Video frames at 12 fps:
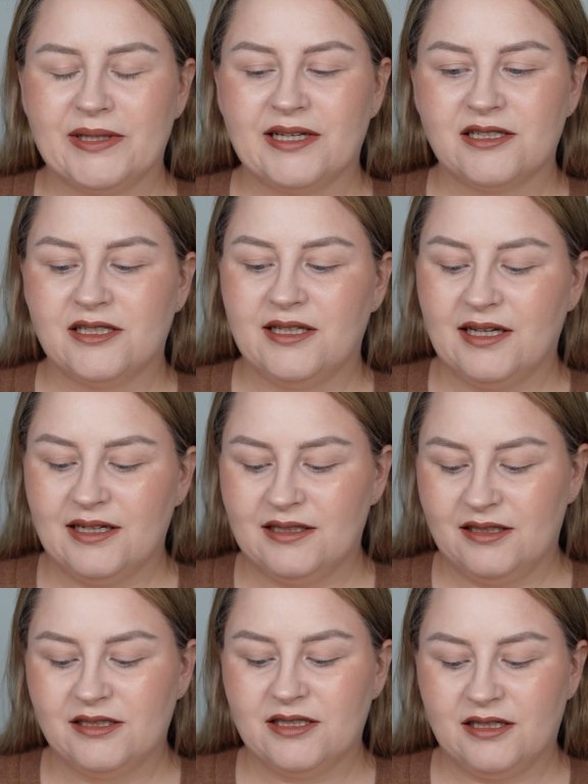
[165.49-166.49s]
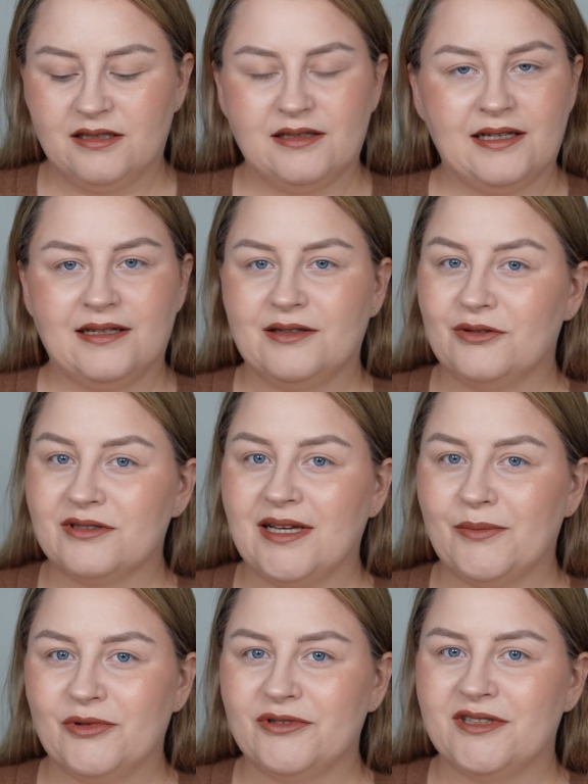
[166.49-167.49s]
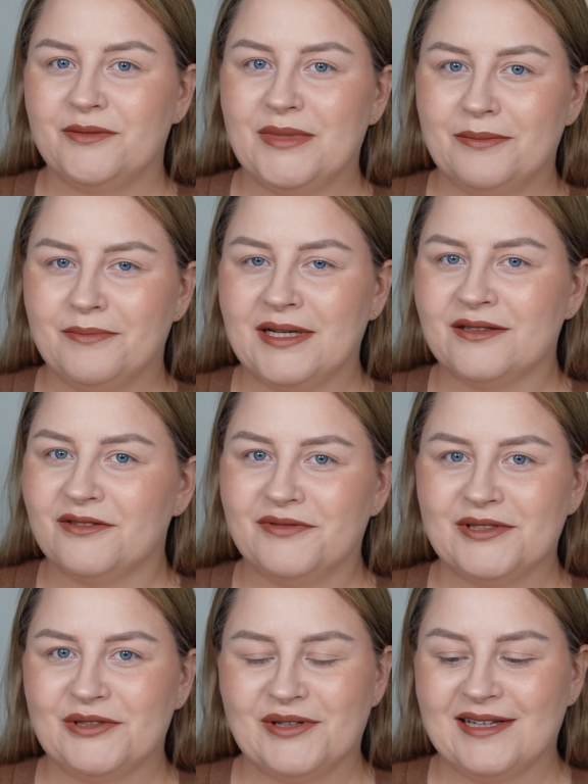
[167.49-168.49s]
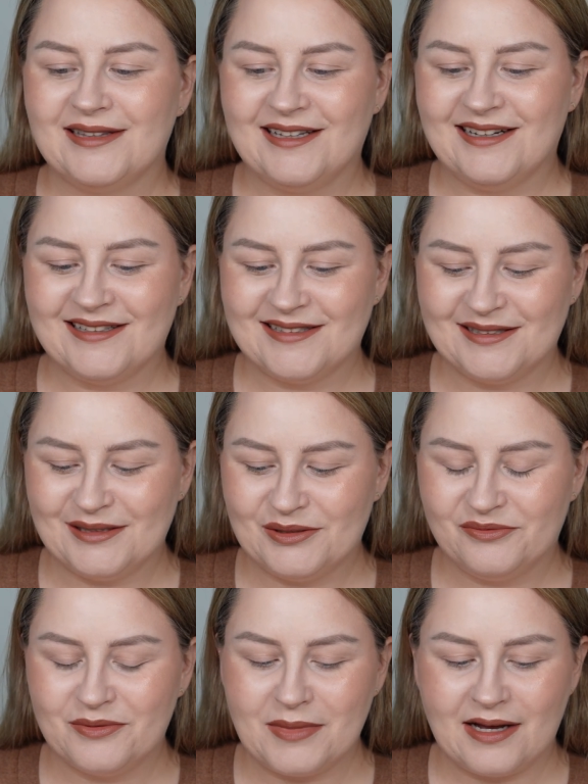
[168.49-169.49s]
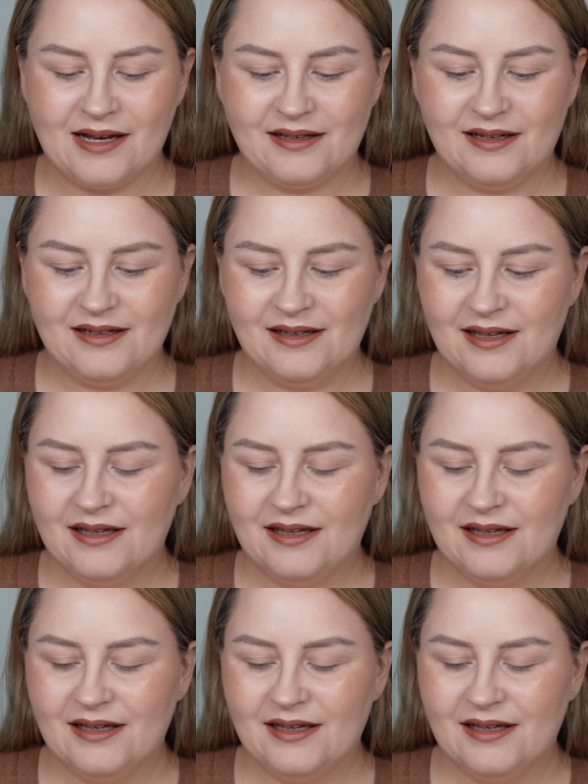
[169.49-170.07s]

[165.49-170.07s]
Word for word: także ja liczę na to samo i mam bardzo wysokie teraz y, wymagania.